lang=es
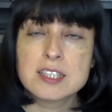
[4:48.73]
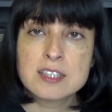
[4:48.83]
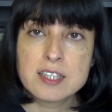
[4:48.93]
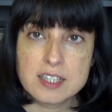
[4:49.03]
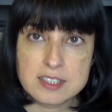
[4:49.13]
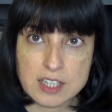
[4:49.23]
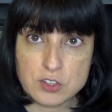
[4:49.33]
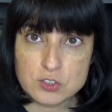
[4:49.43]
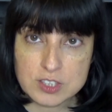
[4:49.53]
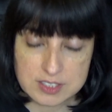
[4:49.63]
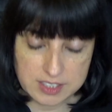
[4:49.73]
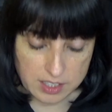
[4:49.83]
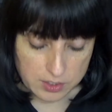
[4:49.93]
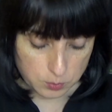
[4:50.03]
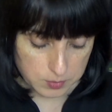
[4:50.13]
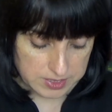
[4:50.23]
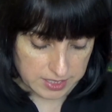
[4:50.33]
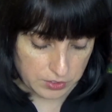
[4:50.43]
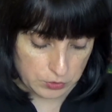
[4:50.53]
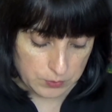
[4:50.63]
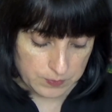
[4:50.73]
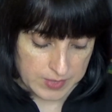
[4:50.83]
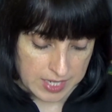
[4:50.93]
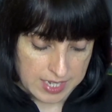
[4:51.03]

interesados, echarle un vistazo.